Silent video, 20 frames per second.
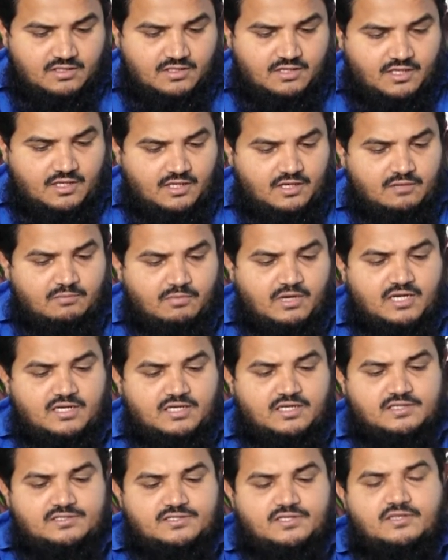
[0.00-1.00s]
இடையில்
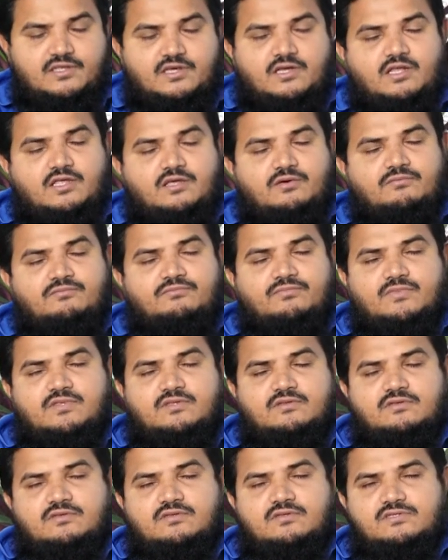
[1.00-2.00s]
மார்க்க செய்திகளையும்
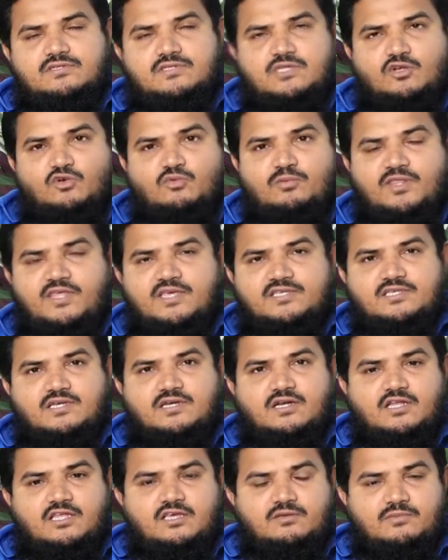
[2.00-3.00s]
சில
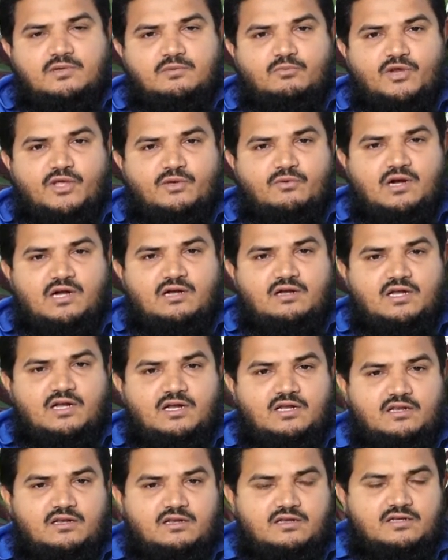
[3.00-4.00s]
உபதேசங்களையும் நம்முடைய
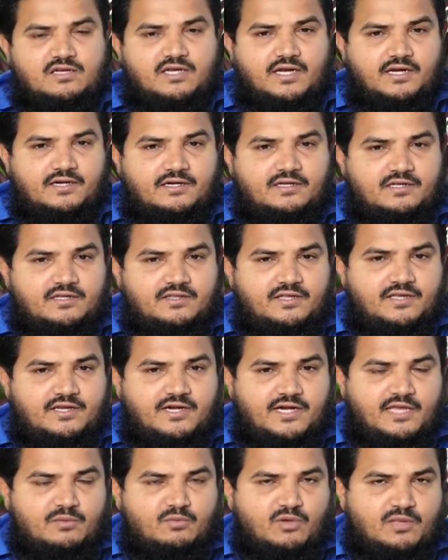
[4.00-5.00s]
வாழ்நாளில் கேட்டு அதை
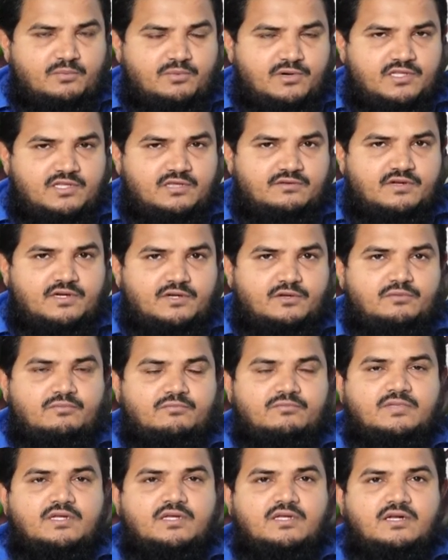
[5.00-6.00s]
நடைமுறைப்படுத்த வேண்டும்
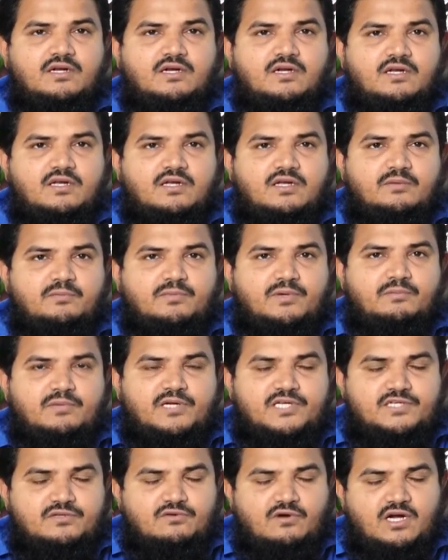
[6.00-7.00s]

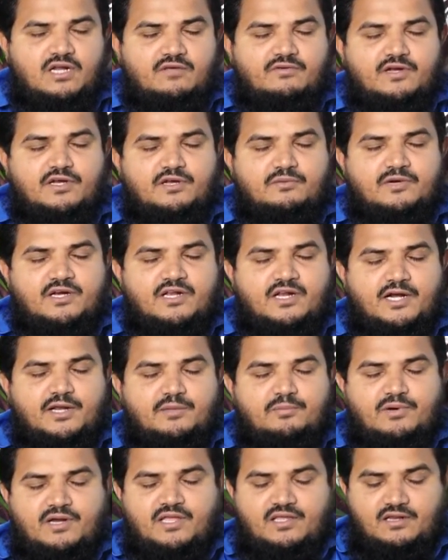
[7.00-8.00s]
பின்பற்றி வாழ வேண்டும் என்ற
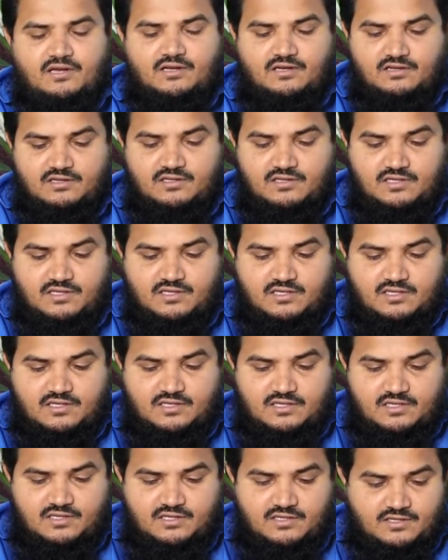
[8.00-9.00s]
அடிப்படையில்
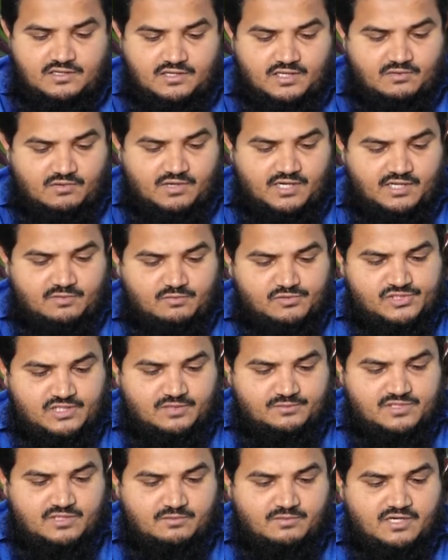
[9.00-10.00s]
ஏர்வாடி
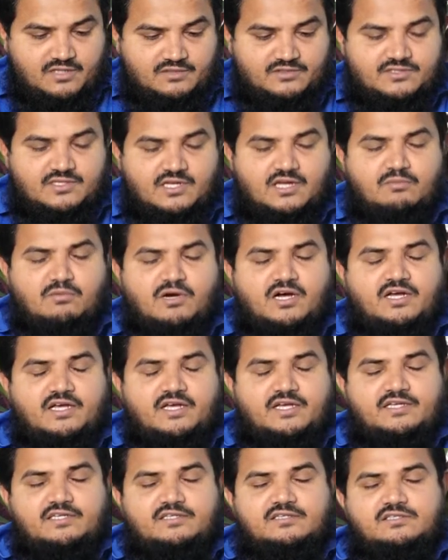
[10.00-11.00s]
முஸ்லீம் ஜமாத் சார்பாக
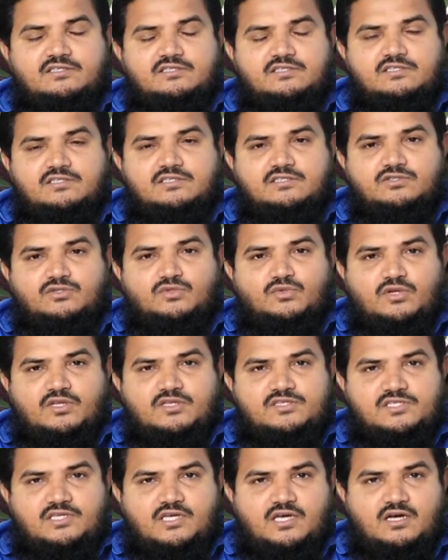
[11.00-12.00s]

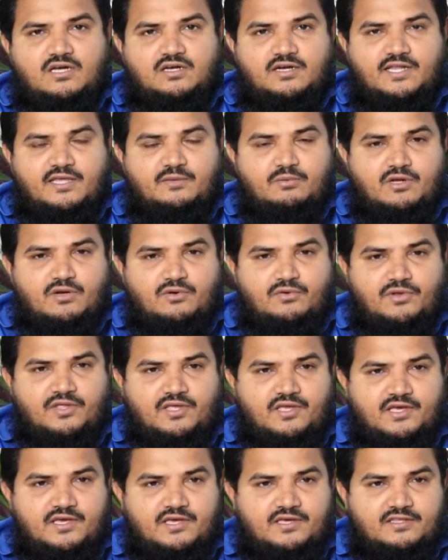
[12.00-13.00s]
தொடர்ச்சியாக
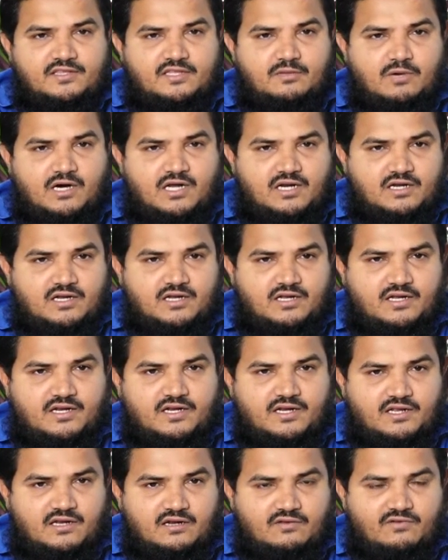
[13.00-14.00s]
நடைபெறக்கூடிய இந்த மார்க்க
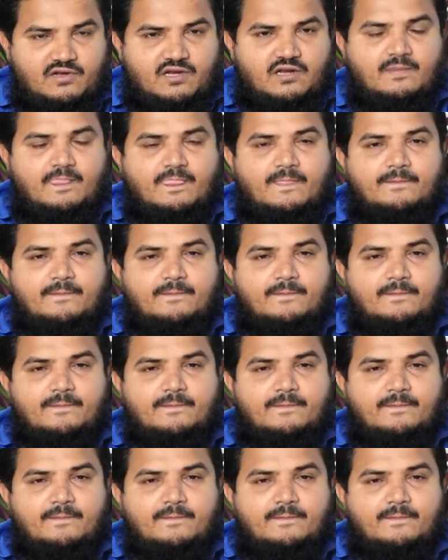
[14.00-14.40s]
நிகழ்வில்